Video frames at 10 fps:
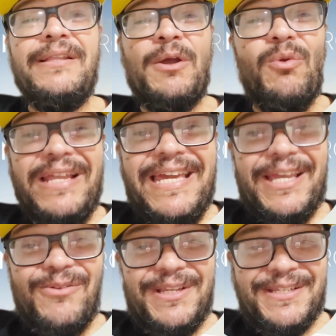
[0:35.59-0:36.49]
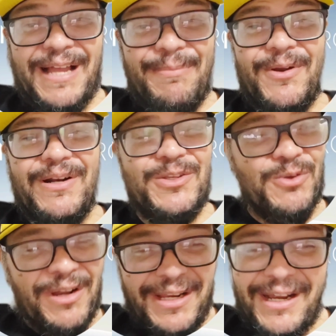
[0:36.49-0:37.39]
Tem o link do WhatsApp agora aí.
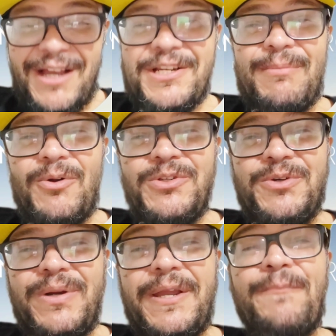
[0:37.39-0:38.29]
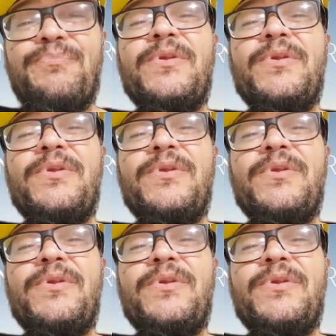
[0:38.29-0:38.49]
Só clicar e chamar o tio aí.